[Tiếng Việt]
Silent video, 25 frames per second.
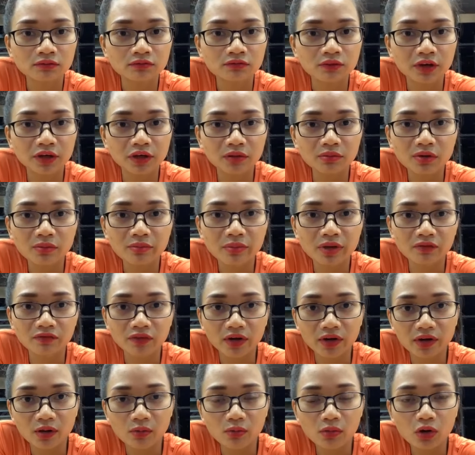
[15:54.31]
Và nếu mà mình
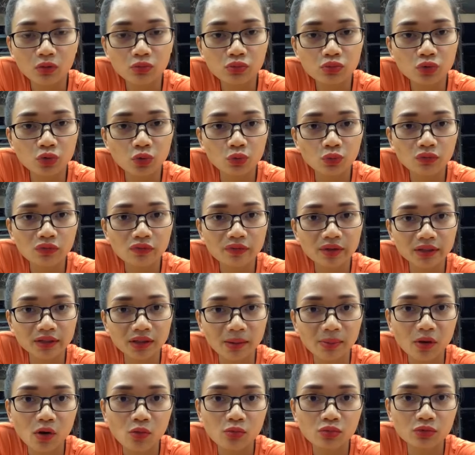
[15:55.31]
vận động không đúng, mình
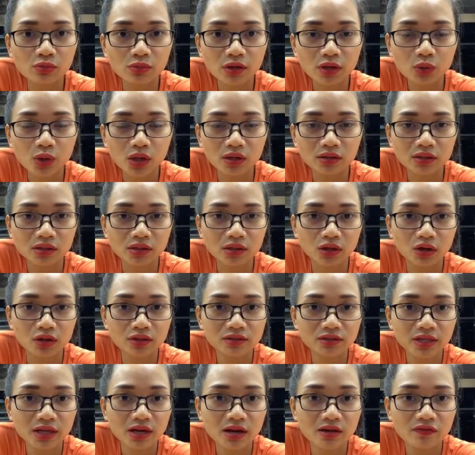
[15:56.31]
tập không đúng kỹ thuật thì nó
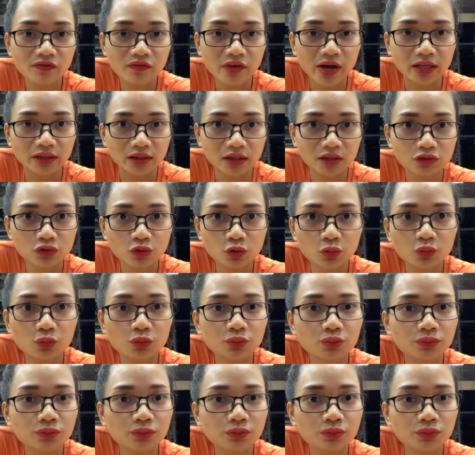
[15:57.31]
sẽ là phản tác dụng.